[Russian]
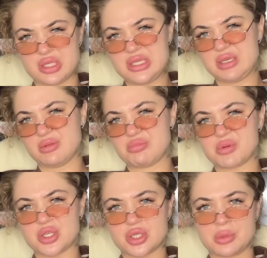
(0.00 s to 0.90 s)
дева
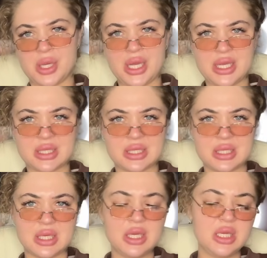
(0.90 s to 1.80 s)
проживает.
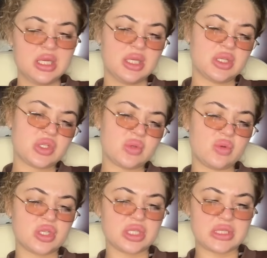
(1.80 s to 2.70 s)
И
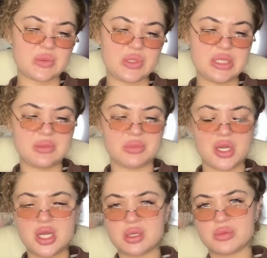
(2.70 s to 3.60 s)
сложно с вот этим
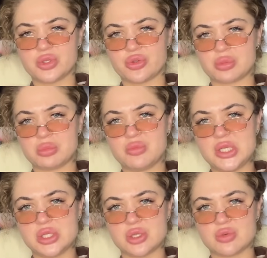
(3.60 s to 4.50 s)
раком, которому
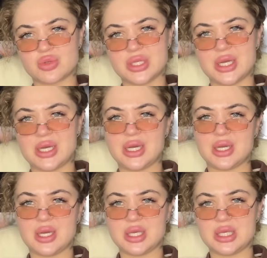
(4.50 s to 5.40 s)
вечно нужно
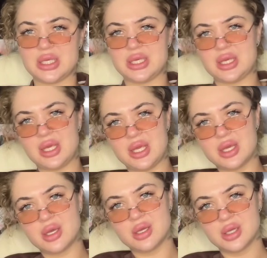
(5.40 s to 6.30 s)
ха-ха-хи-хи,
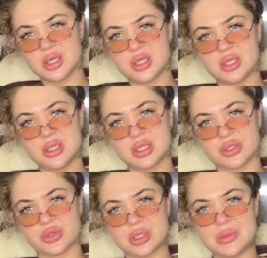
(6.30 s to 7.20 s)
-хи, -хи
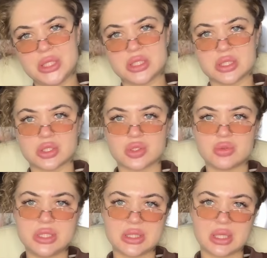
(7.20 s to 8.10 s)
который вечно
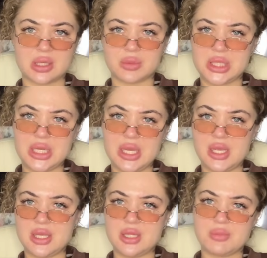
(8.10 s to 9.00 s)
шутит, как
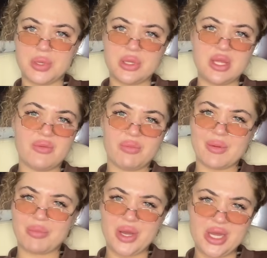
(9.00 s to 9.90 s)
водолей, не, по, не в
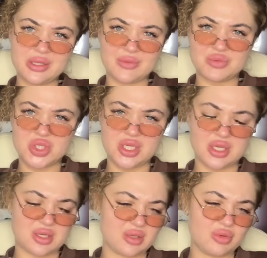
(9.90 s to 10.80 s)
попад,
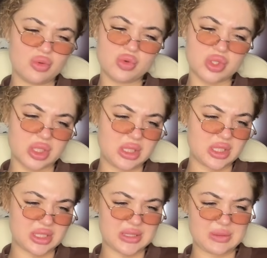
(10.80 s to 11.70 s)
вообще душит
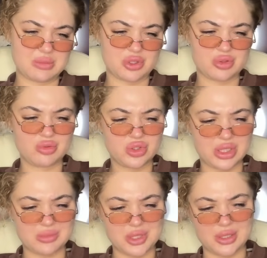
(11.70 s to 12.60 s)
даже своими
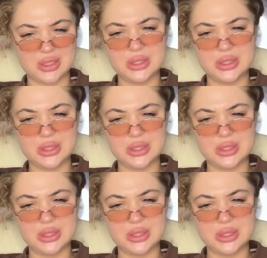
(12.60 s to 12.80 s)
шутками.